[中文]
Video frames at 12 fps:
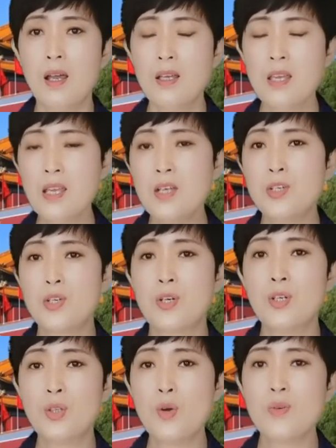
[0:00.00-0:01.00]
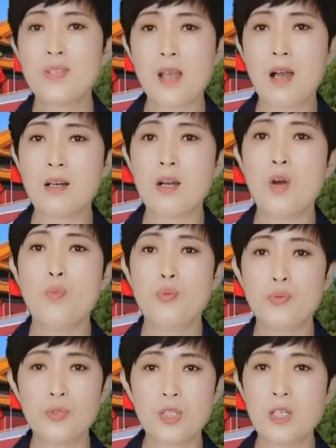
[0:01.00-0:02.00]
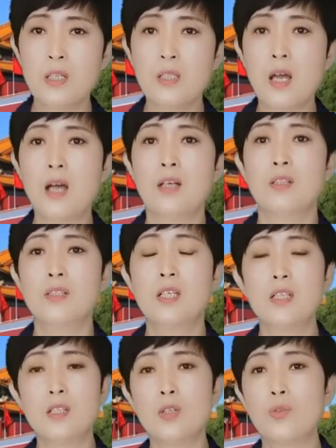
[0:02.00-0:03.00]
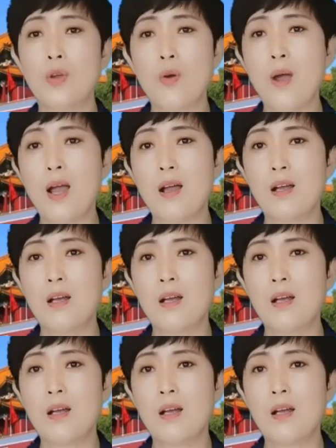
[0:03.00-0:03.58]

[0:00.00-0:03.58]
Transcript: 一直都想和普京呢进行对话，